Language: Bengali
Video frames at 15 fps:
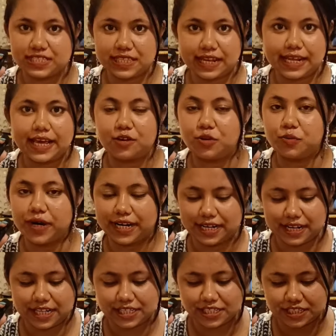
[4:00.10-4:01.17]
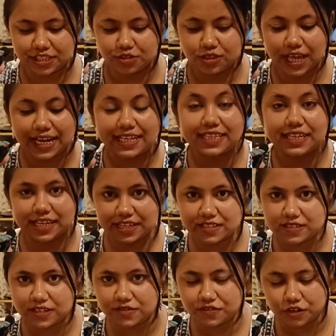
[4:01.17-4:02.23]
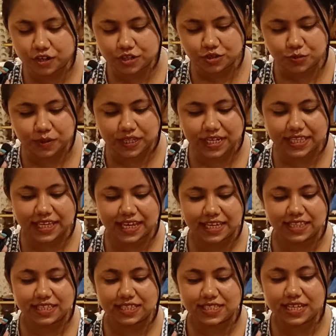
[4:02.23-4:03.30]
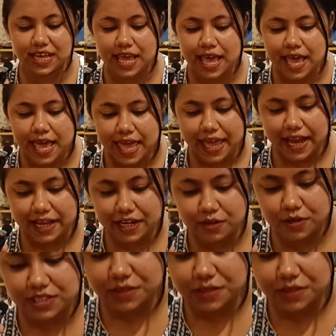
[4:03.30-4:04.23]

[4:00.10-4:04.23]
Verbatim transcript: ভেজ থালি এখনো মাটন আসেনি তো থালি থেকে কী সার্ভ করা হয়েছে তোমাদেরকে দেখিয়ে দিচ্ছি এখানে